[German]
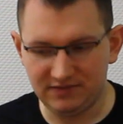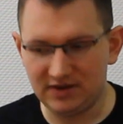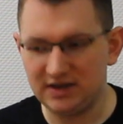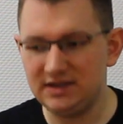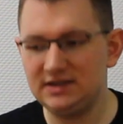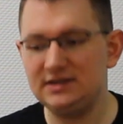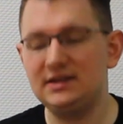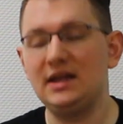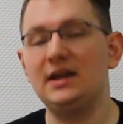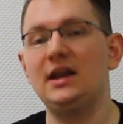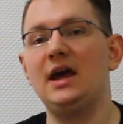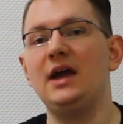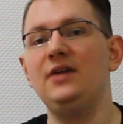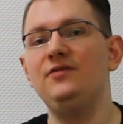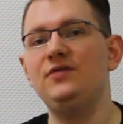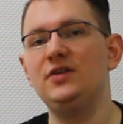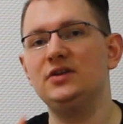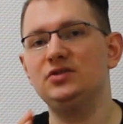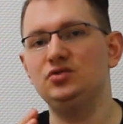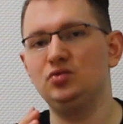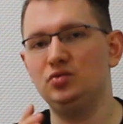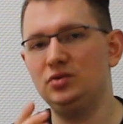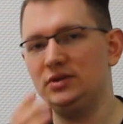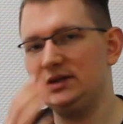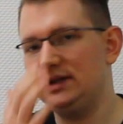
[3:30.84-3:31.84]
wenn ich dann
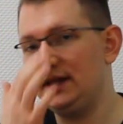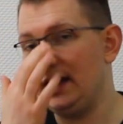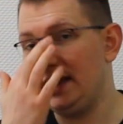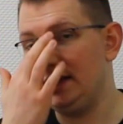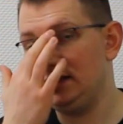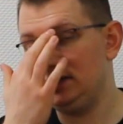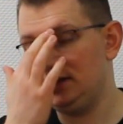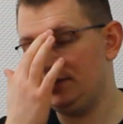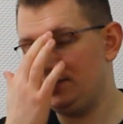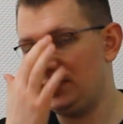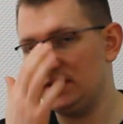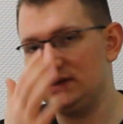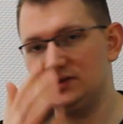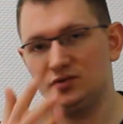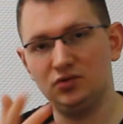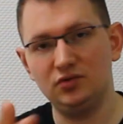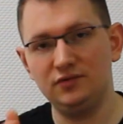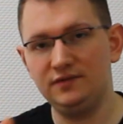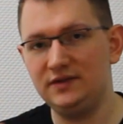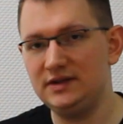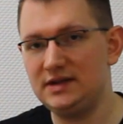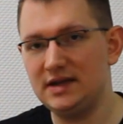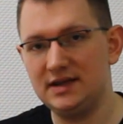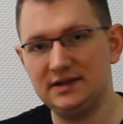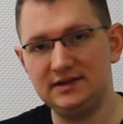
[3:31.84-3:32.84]
einfach so die gleiche
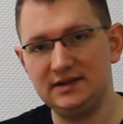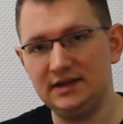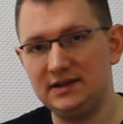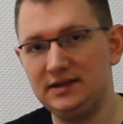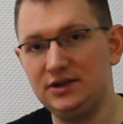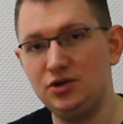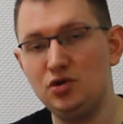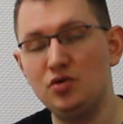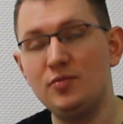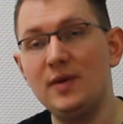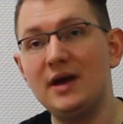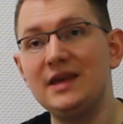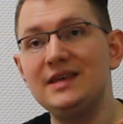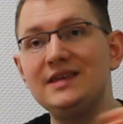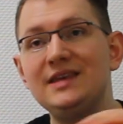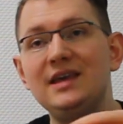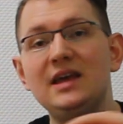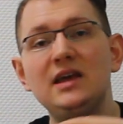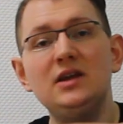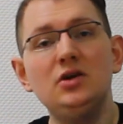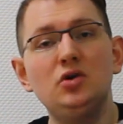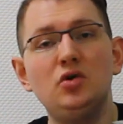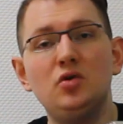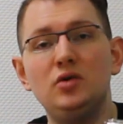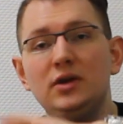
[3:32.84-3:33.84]
Person wiedersehe, die über
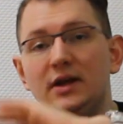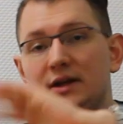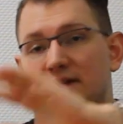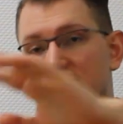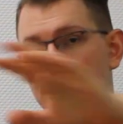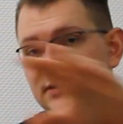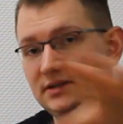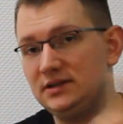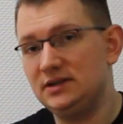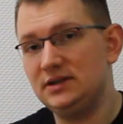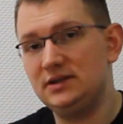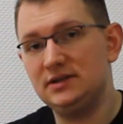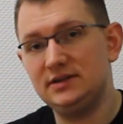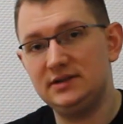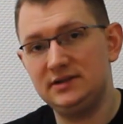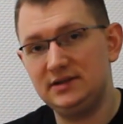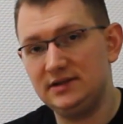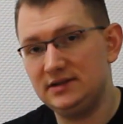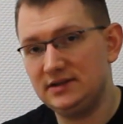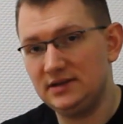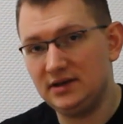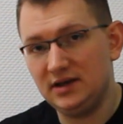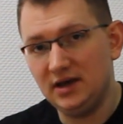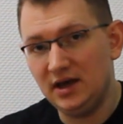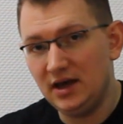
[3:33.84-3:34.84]
jede Collectors Editions
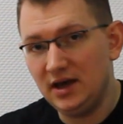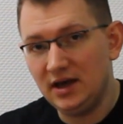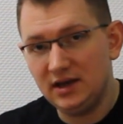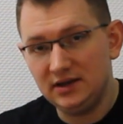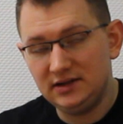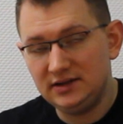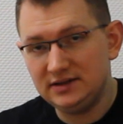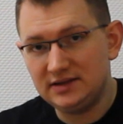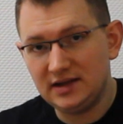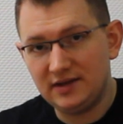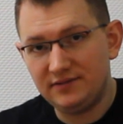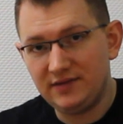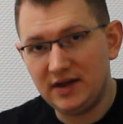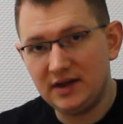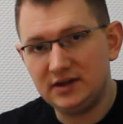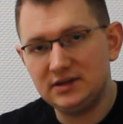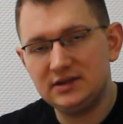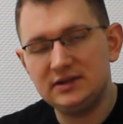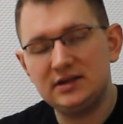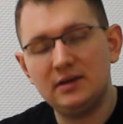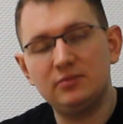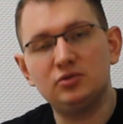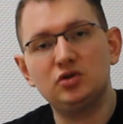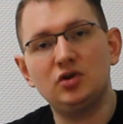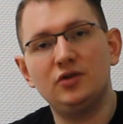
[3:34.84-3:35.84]
diese, dieser Welt,
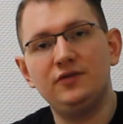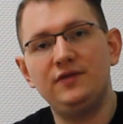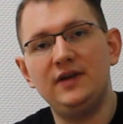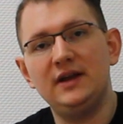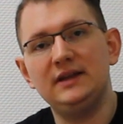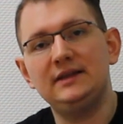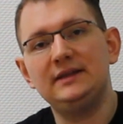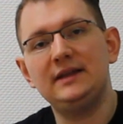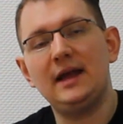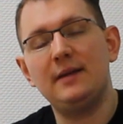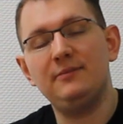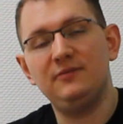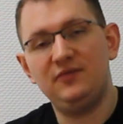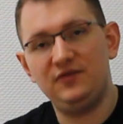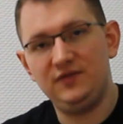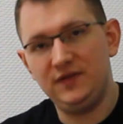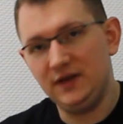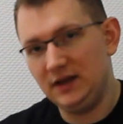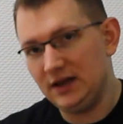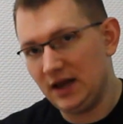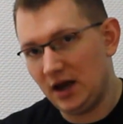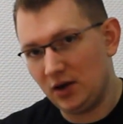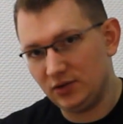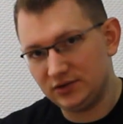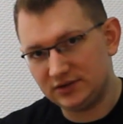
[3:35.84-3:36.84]
ich habe schon verdammt
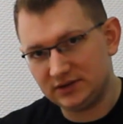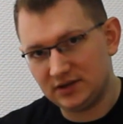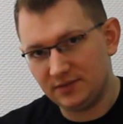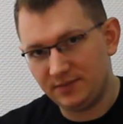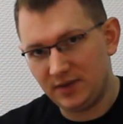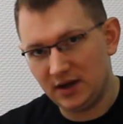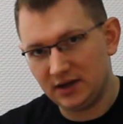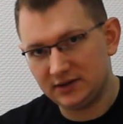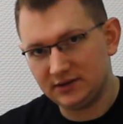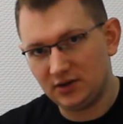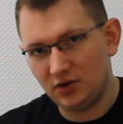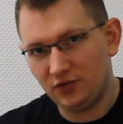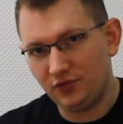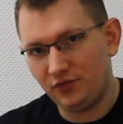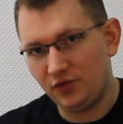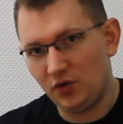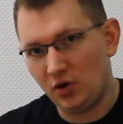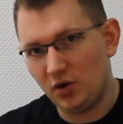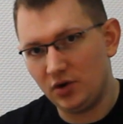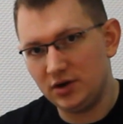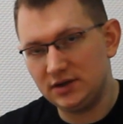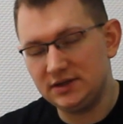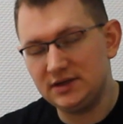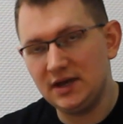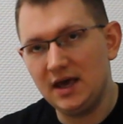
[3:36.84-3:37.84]
viele ausgepackt, auch
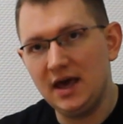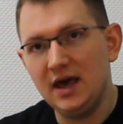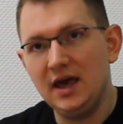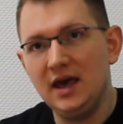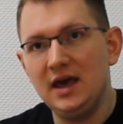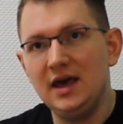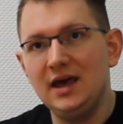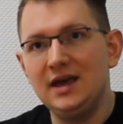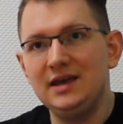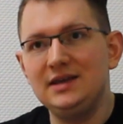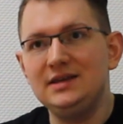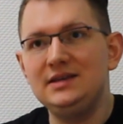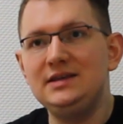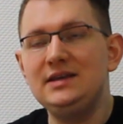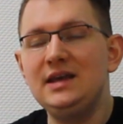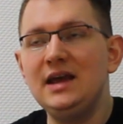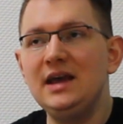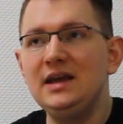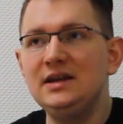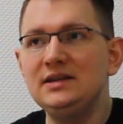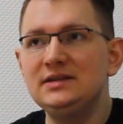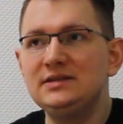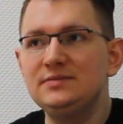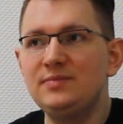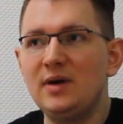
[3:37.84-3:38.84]
für euch,
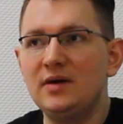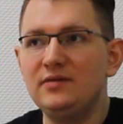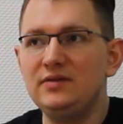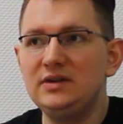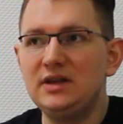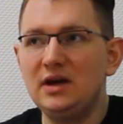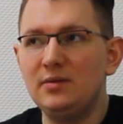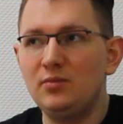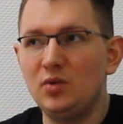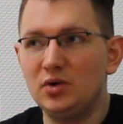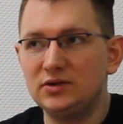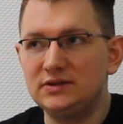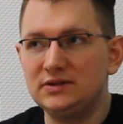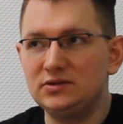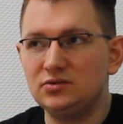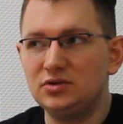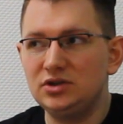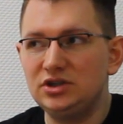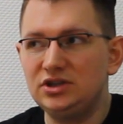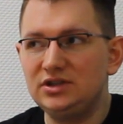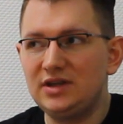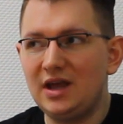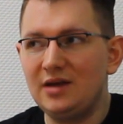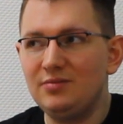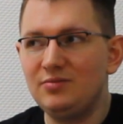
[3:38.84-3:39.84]
jedes Mal wieder motzt
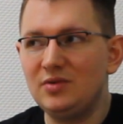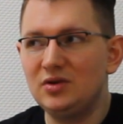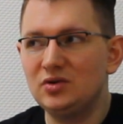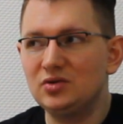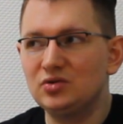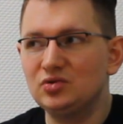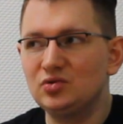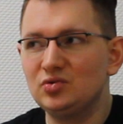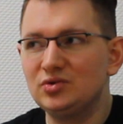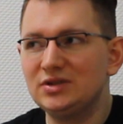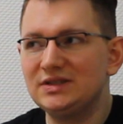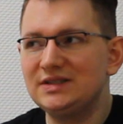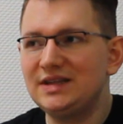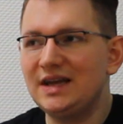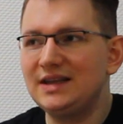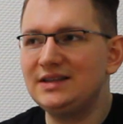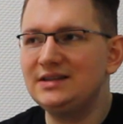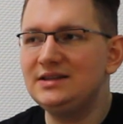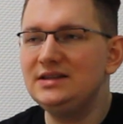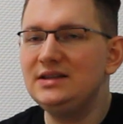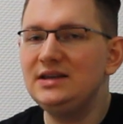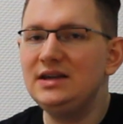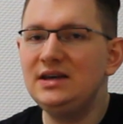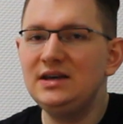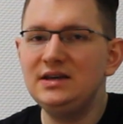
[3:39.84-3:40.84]
und ich denke mir nur so, das
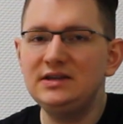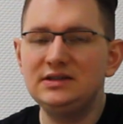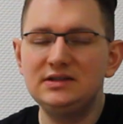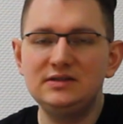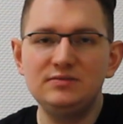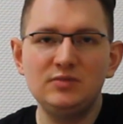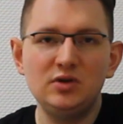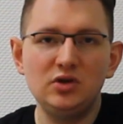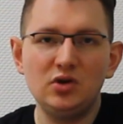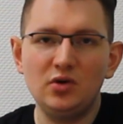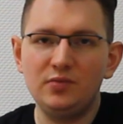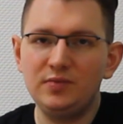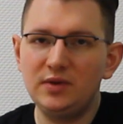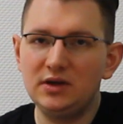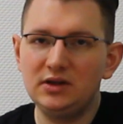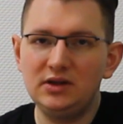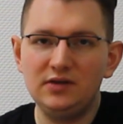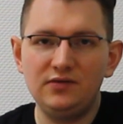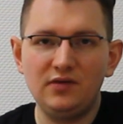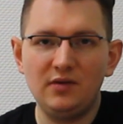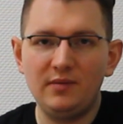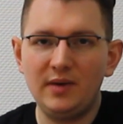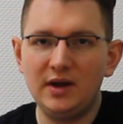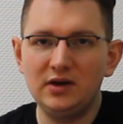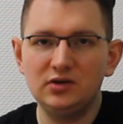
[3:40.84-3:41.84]
hat nichts mit
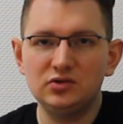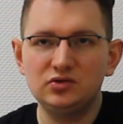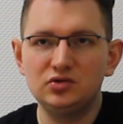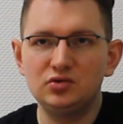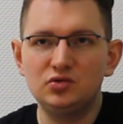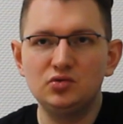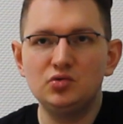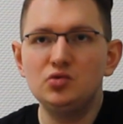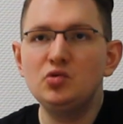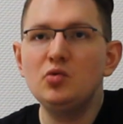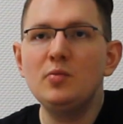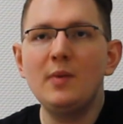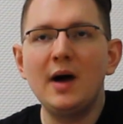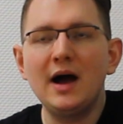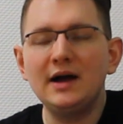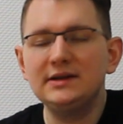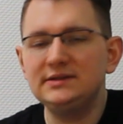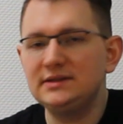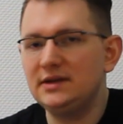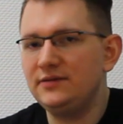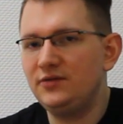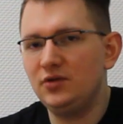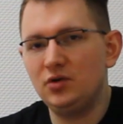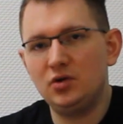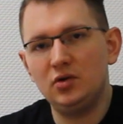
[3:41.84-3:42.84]
objektiver Meinung zu tun. Du
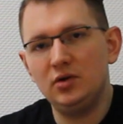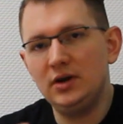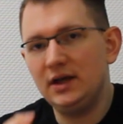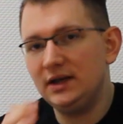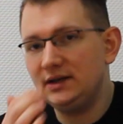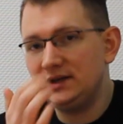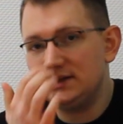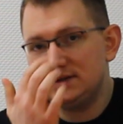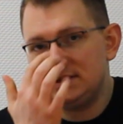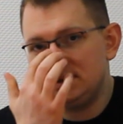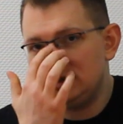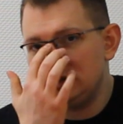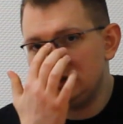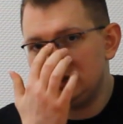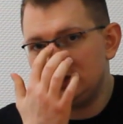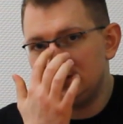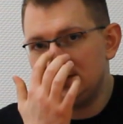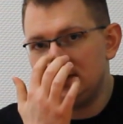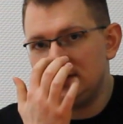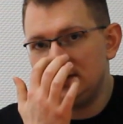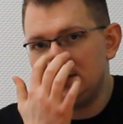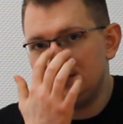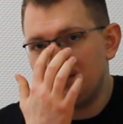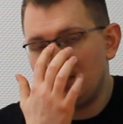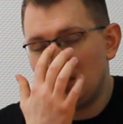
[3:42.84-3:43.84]
magst einfach Collectors
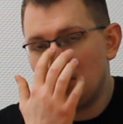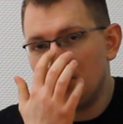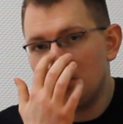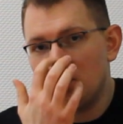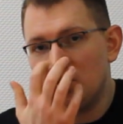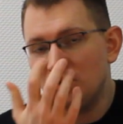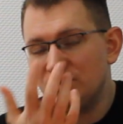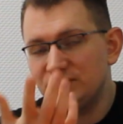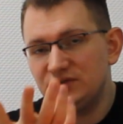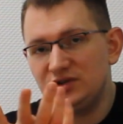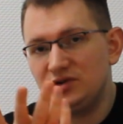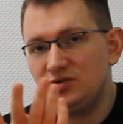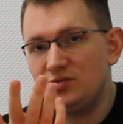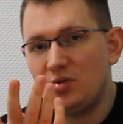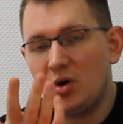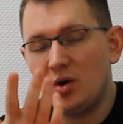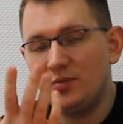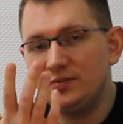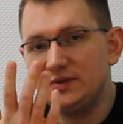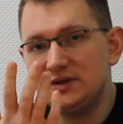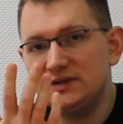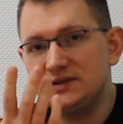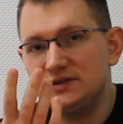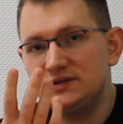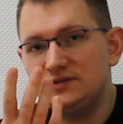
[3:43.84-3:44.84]
Editions nicht. Warum guckst du dir
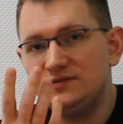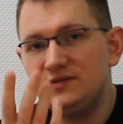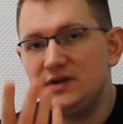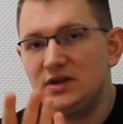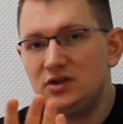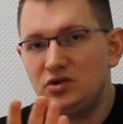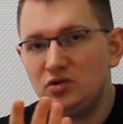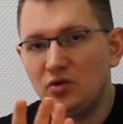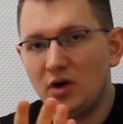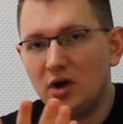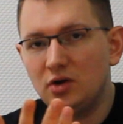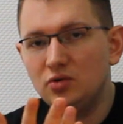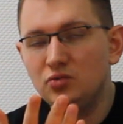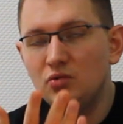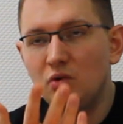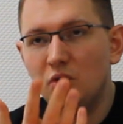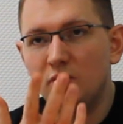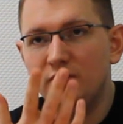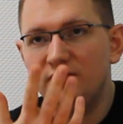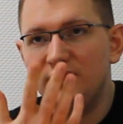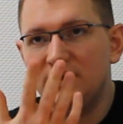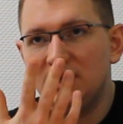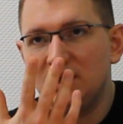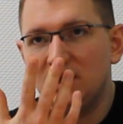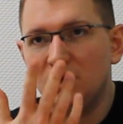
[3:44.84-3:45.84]
überhaupt dieses Video an,
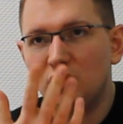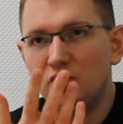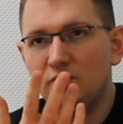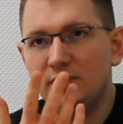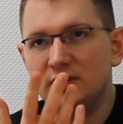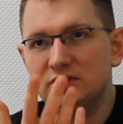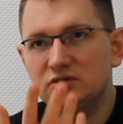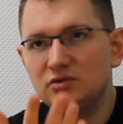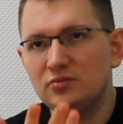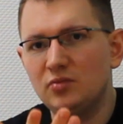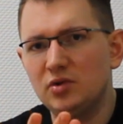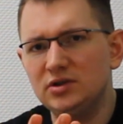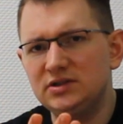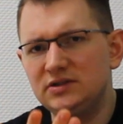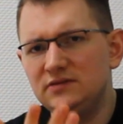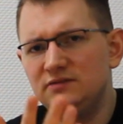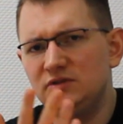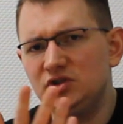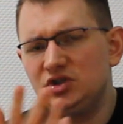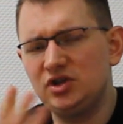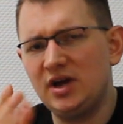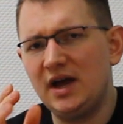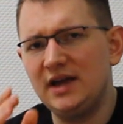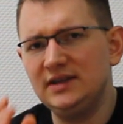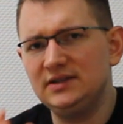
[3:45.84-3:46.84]
nur um wieder darüber zu
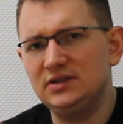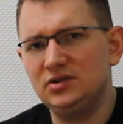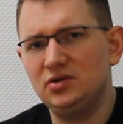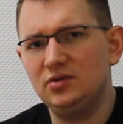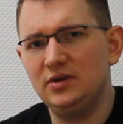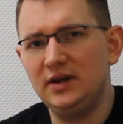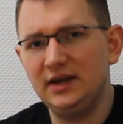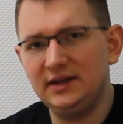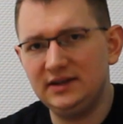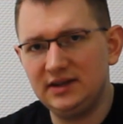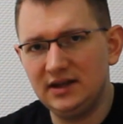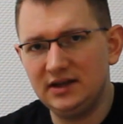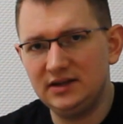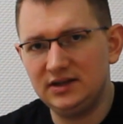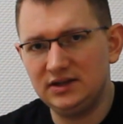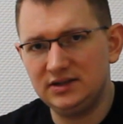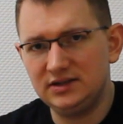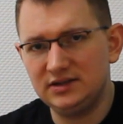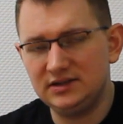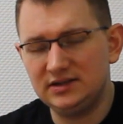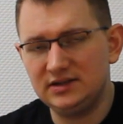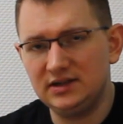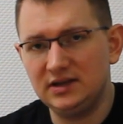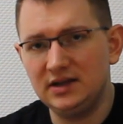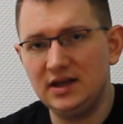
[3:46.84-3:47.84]
motzen, wie scheiße Collector
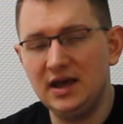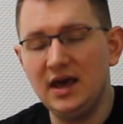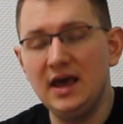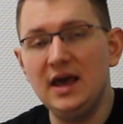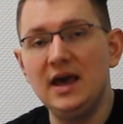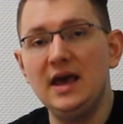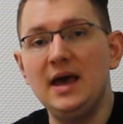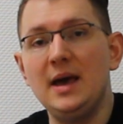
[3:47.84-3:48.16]
Editions sind?